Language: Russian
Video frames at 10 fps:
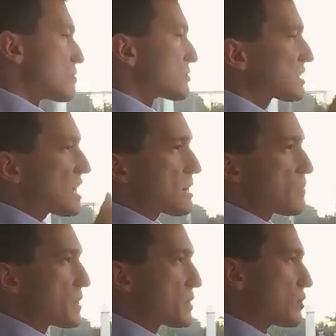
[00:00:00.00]
Он
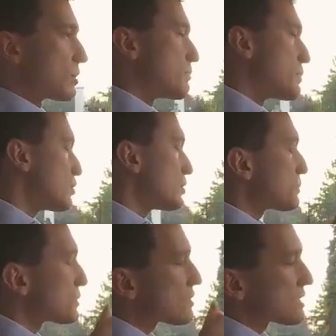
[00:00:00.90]
так прет,
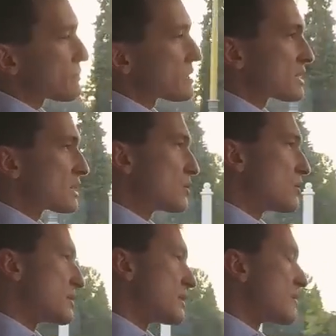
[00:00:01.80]
прет просто без
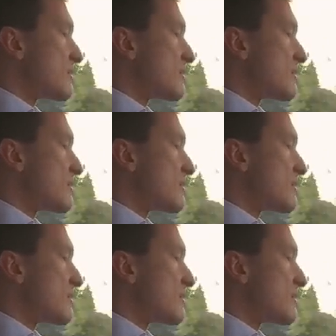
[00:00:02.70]
остановки.